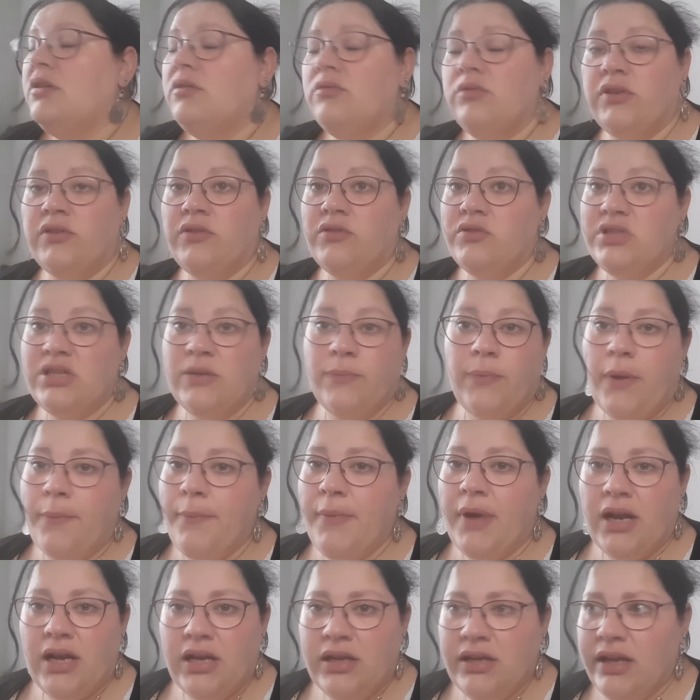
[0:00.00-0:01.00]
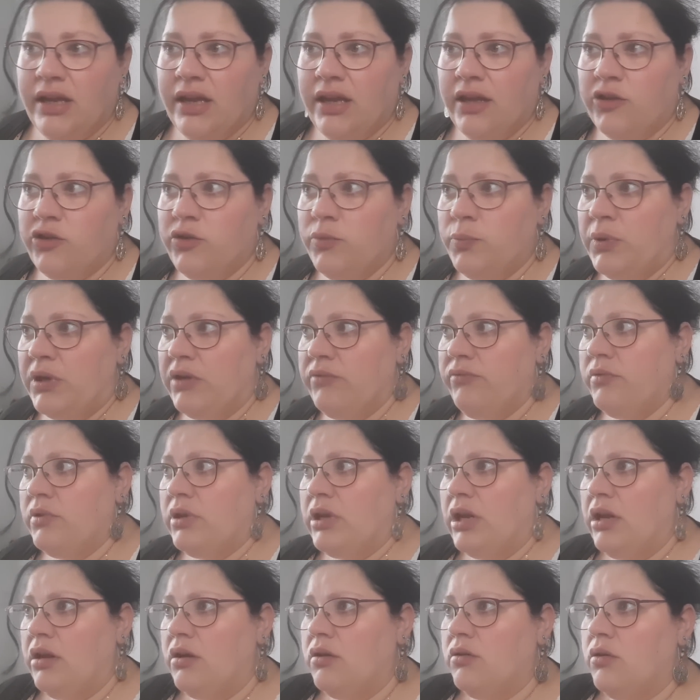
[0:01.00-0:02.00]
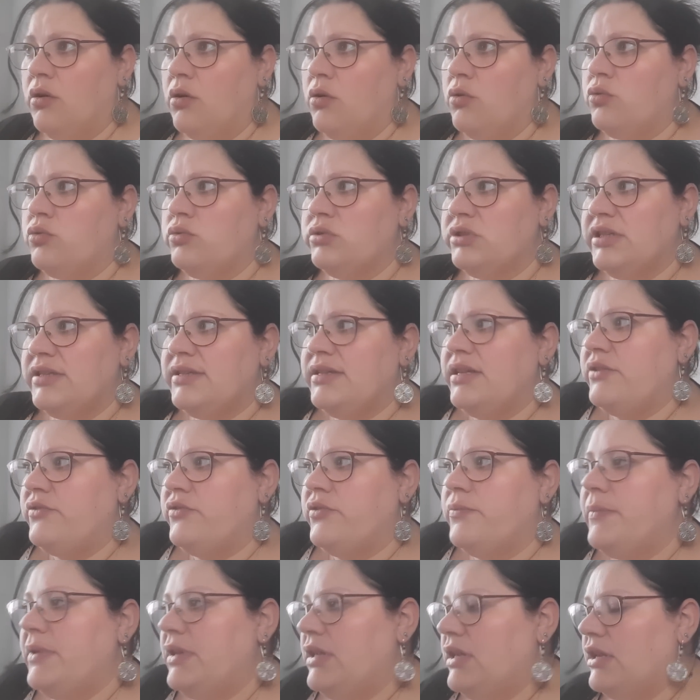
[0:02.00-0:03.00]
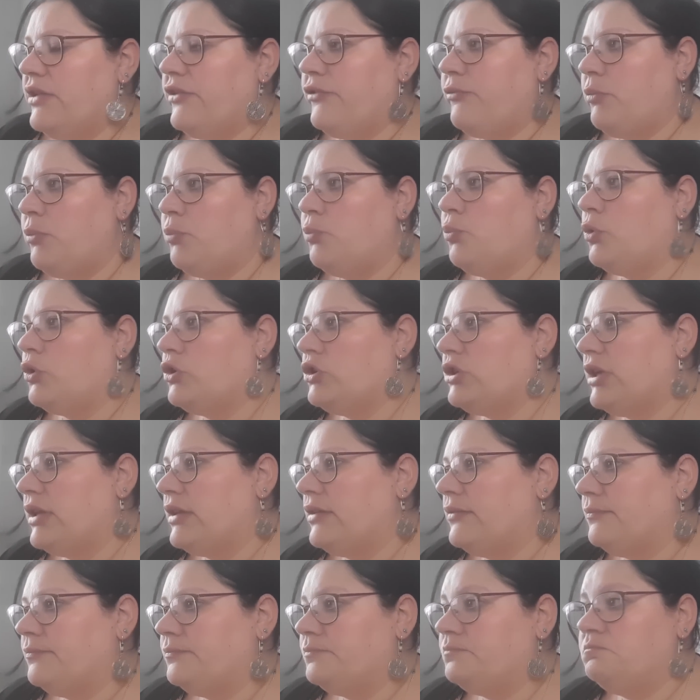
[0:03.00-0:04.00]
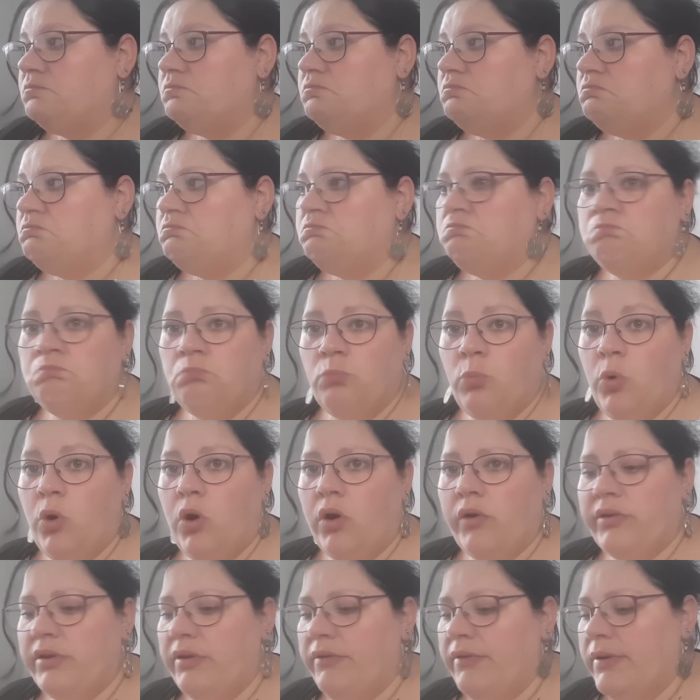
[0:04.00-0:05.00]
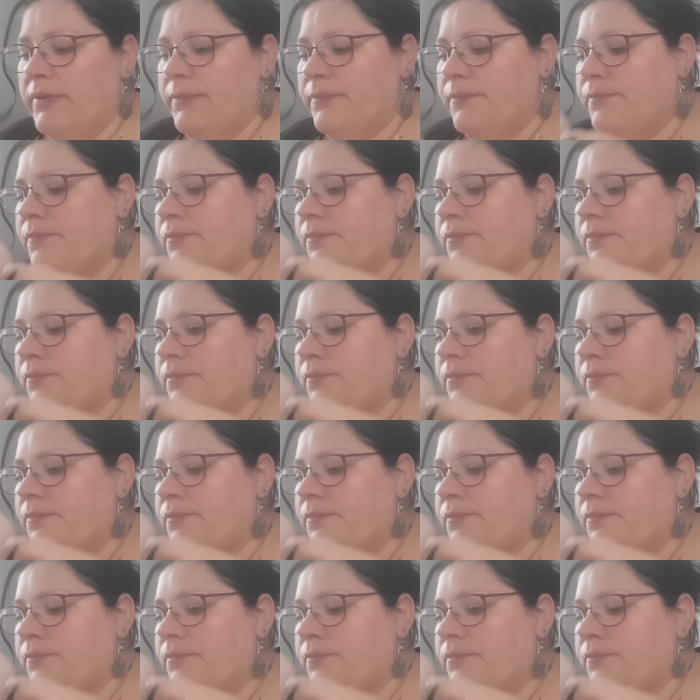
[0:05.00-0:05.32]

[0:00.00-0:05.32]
toute façon, j'ai pas Marlène à récupérer vu qu'elle est encore en congé cette semaine et la semaine prochaine. Bon ça va.